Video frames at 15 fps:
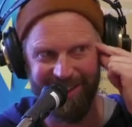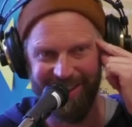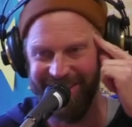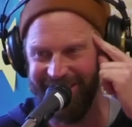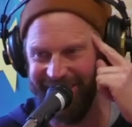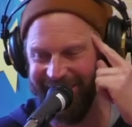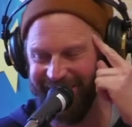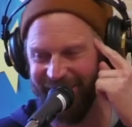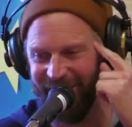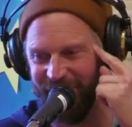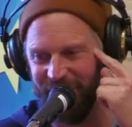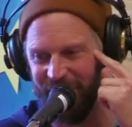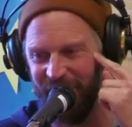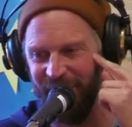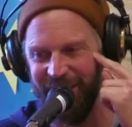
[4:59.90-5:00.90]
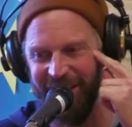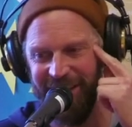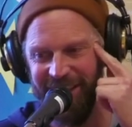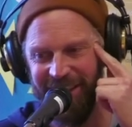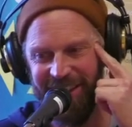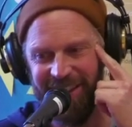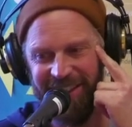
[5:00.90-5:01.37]
il y a si longtemps.
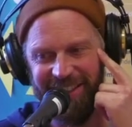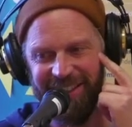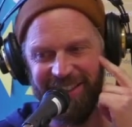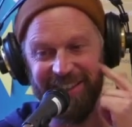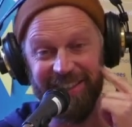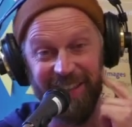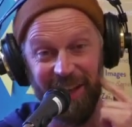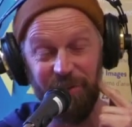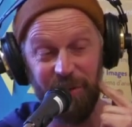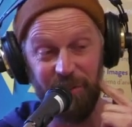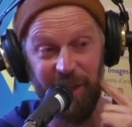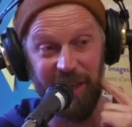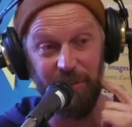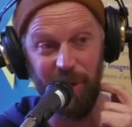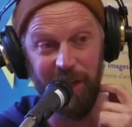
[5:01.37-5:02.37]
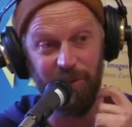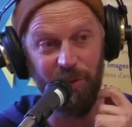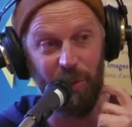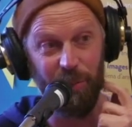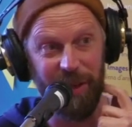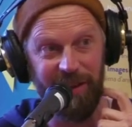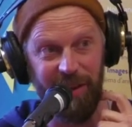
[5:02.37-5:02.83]
Et ça, c'est un film
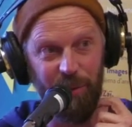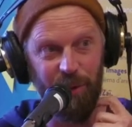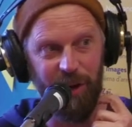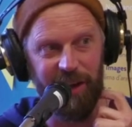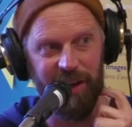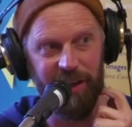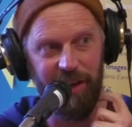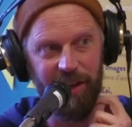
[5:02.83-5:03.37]
d'animation en pâte à modeler